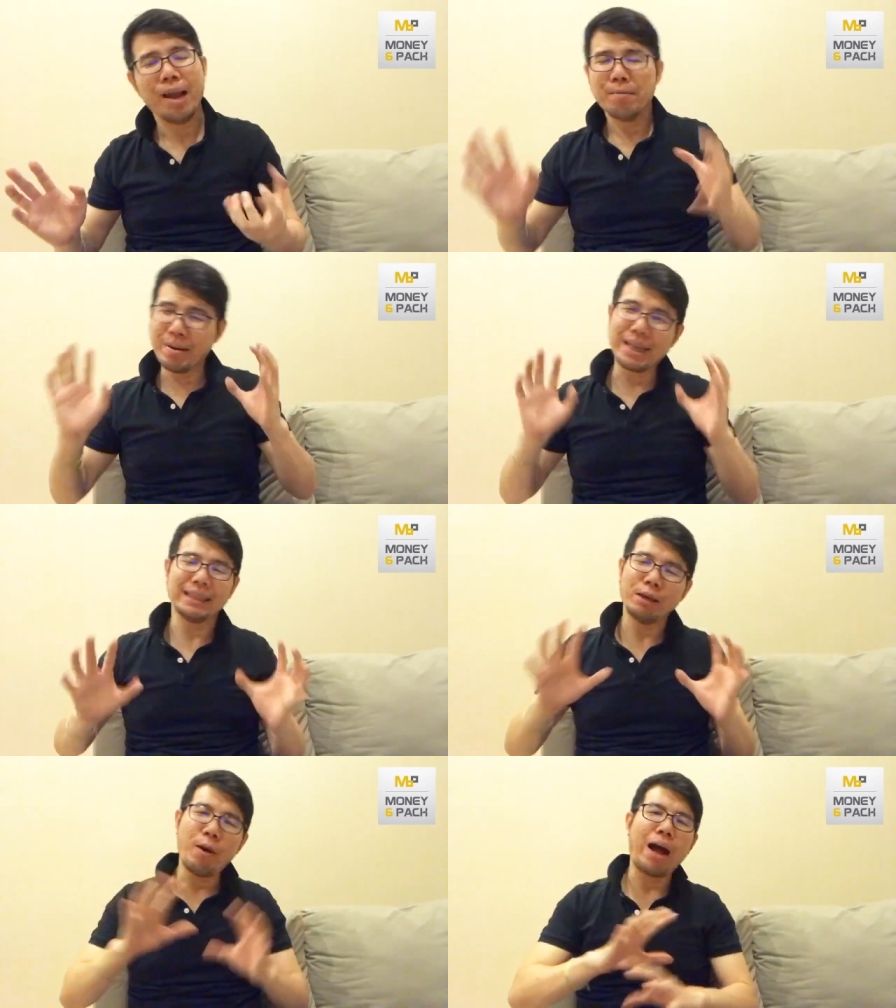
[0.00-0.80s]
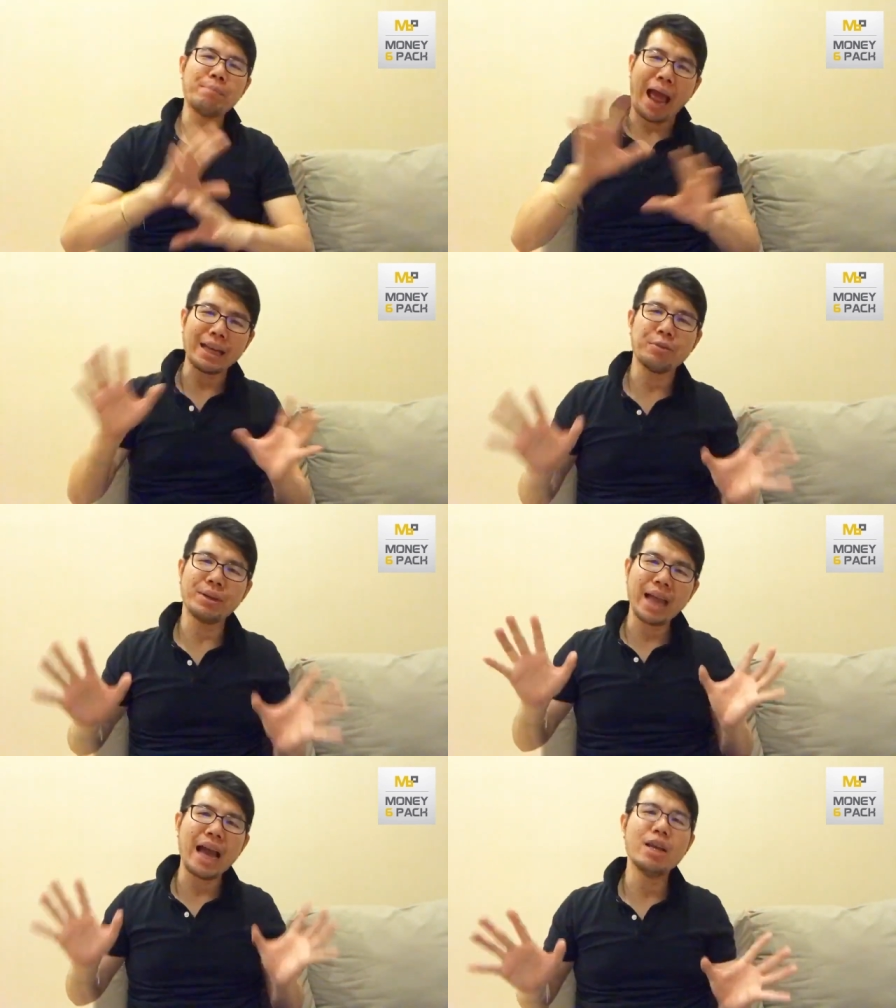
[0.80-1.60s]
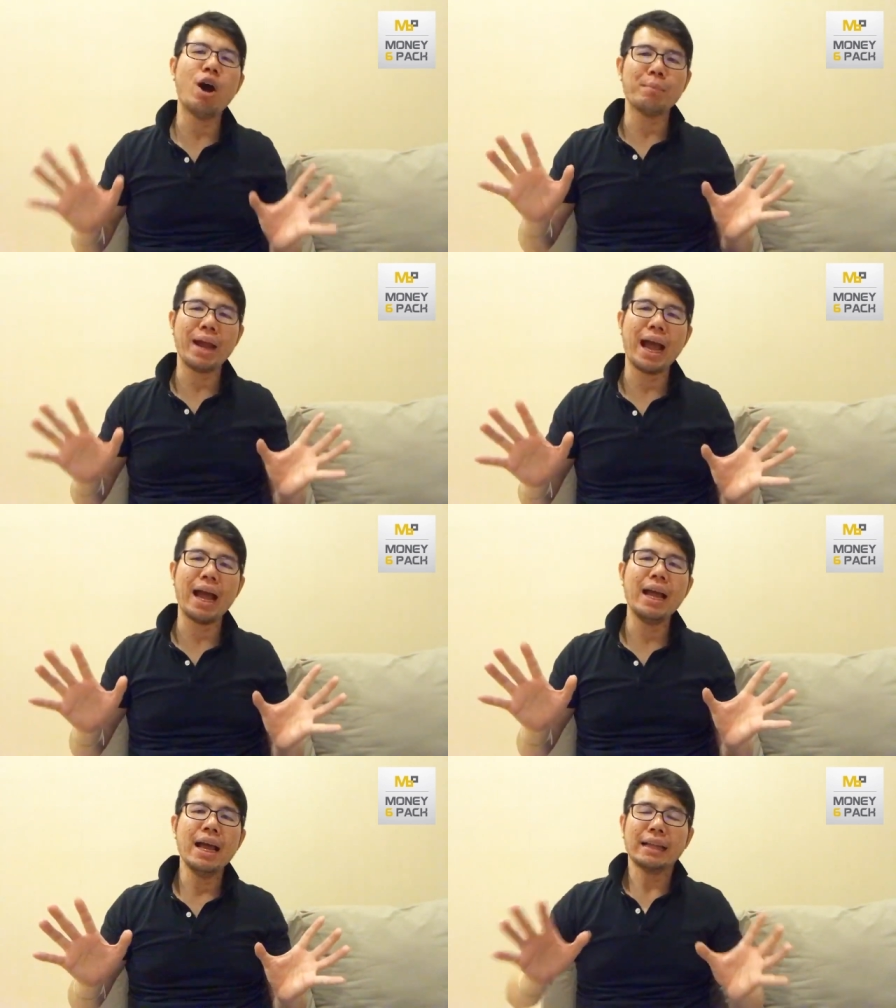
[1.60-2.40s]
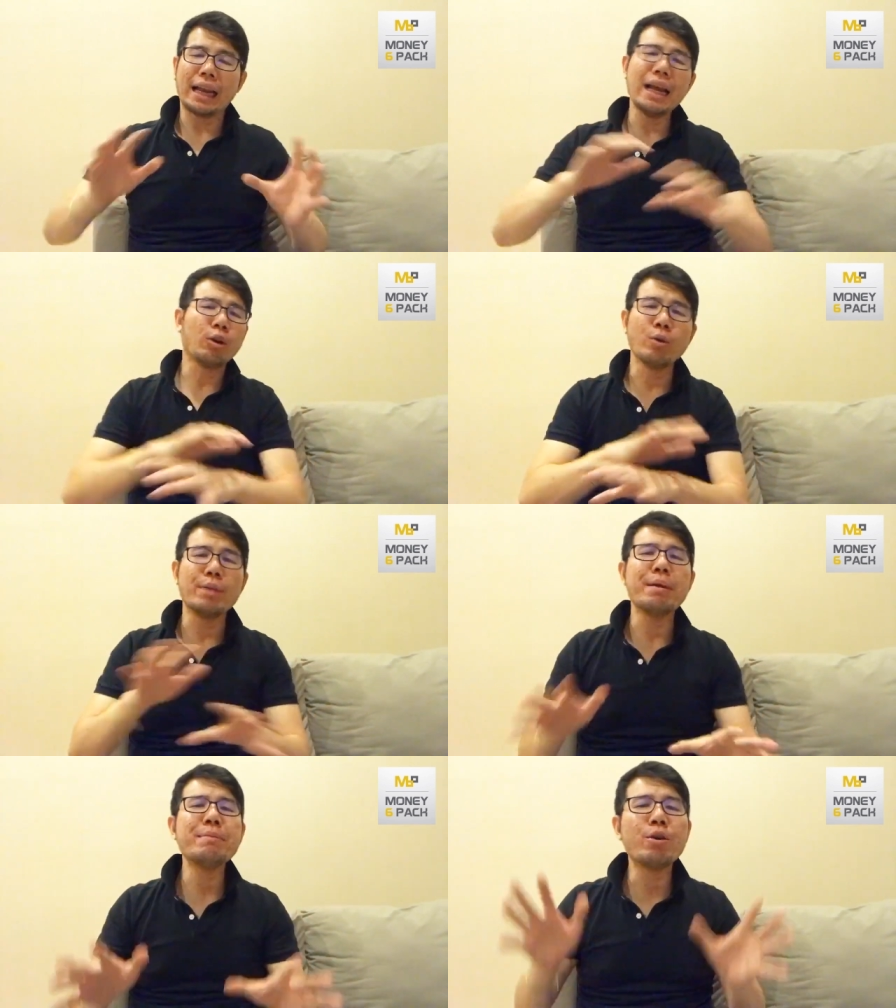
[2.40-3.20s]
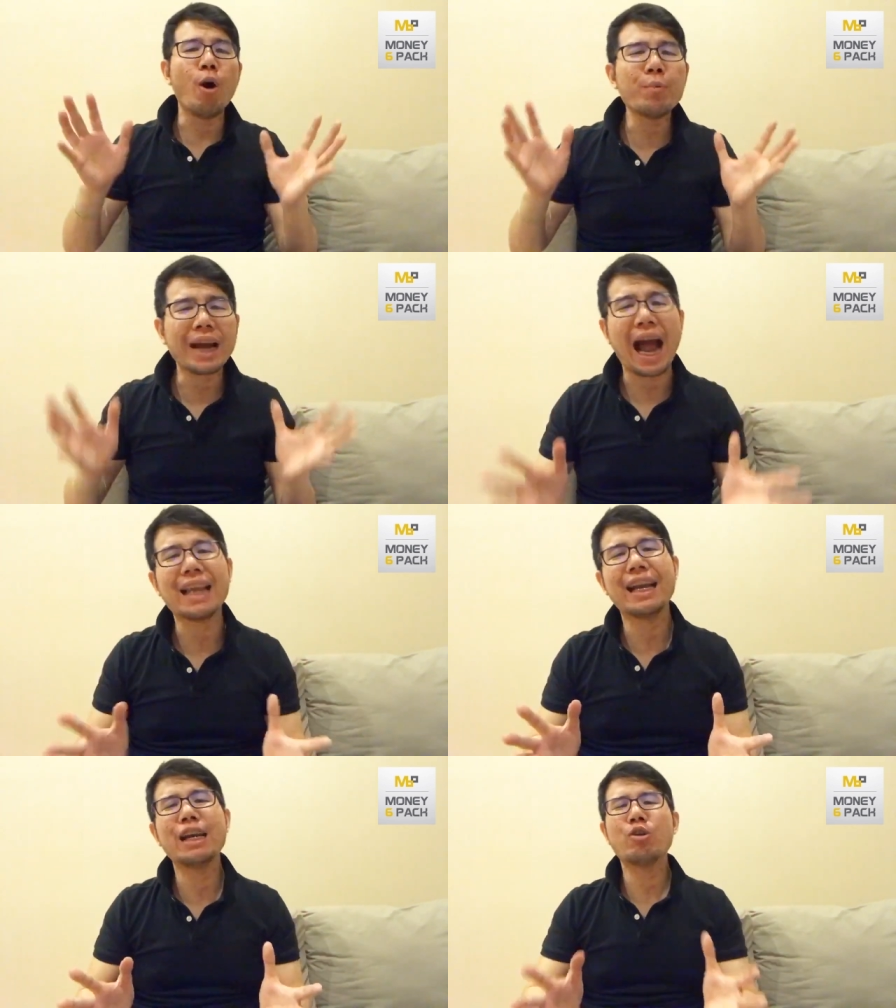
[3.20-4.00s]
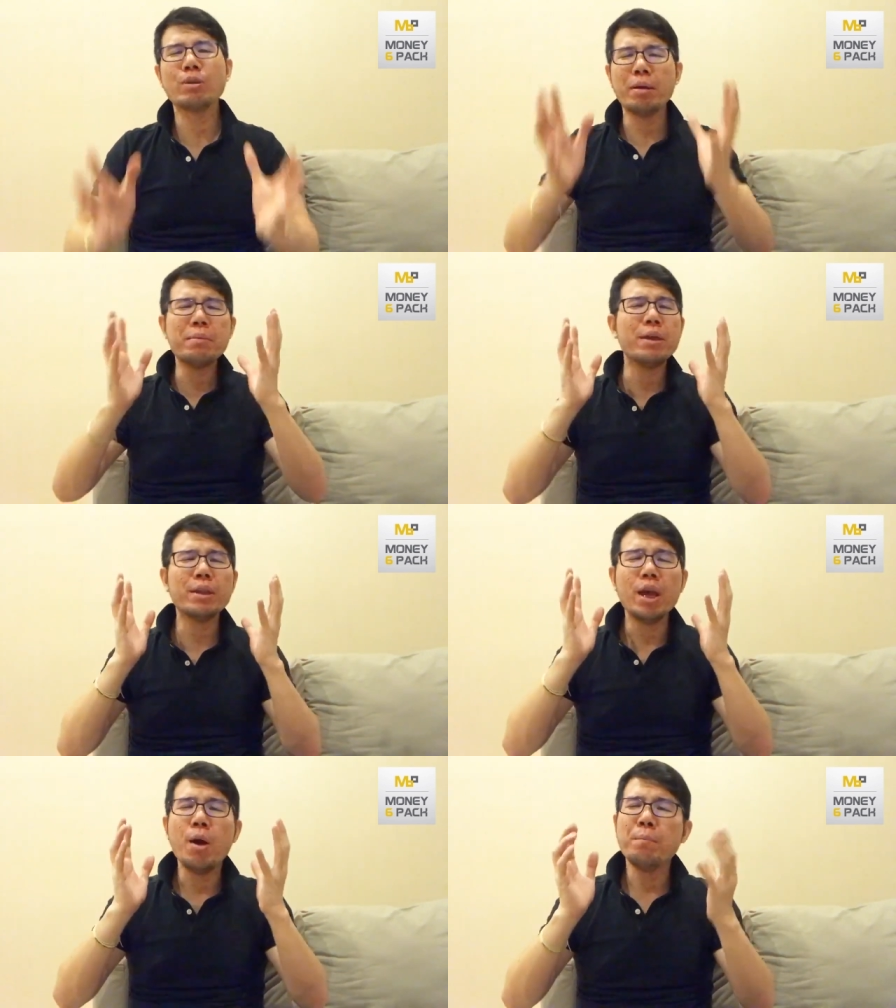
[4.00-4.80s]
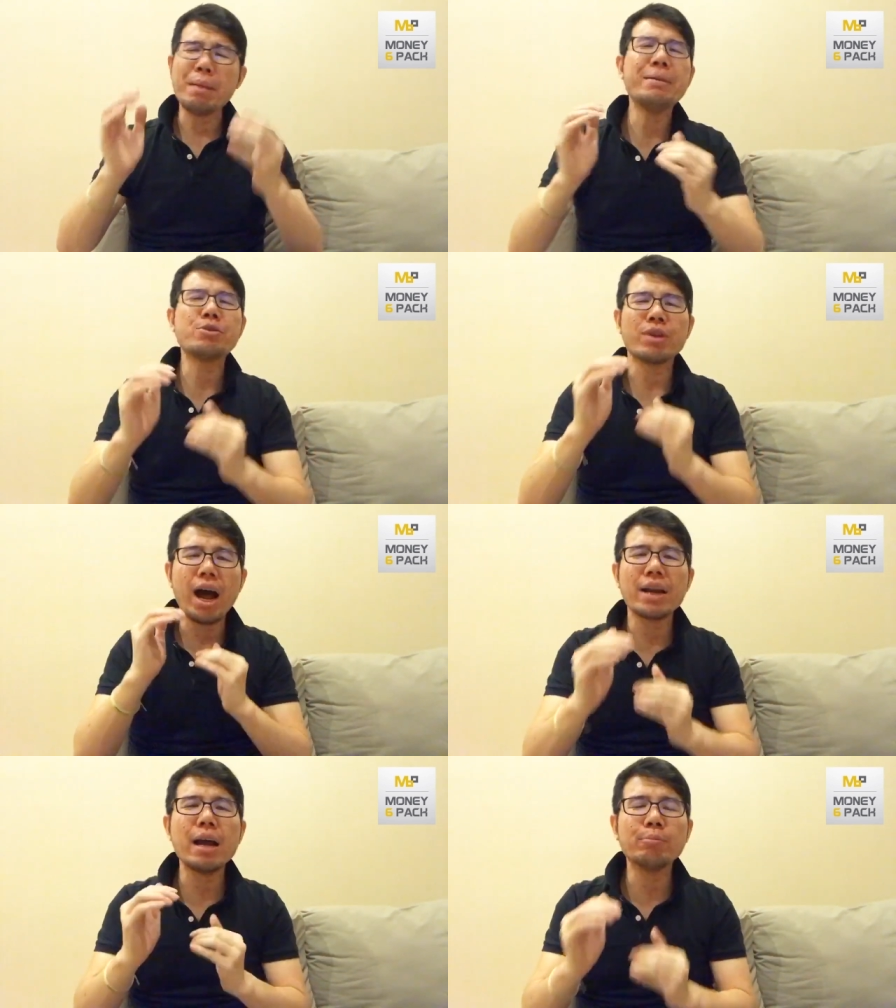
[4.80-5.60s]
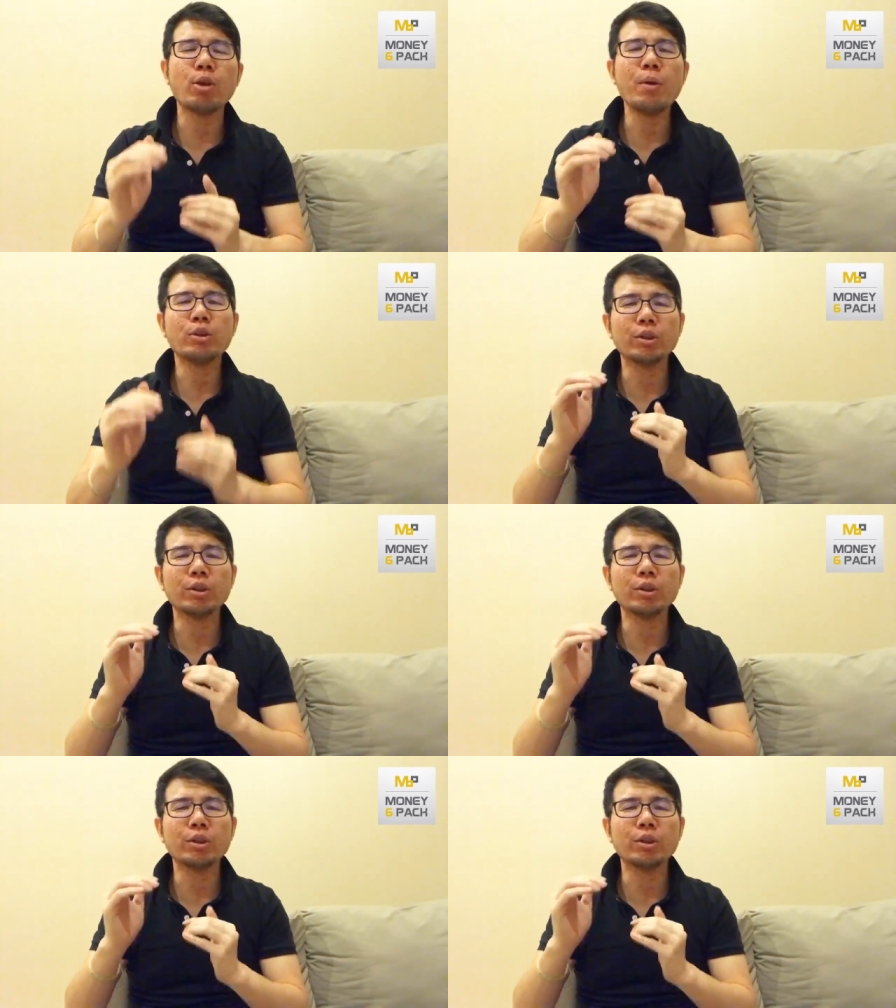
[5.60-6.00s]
มันถึงจะวางแผนชีวิตได้นึกออกไหมฮะแต่ถ้าคุณยังไม่มีงบการเงินคุณไม่มีไม่มีจุดเริ่มต้นว่า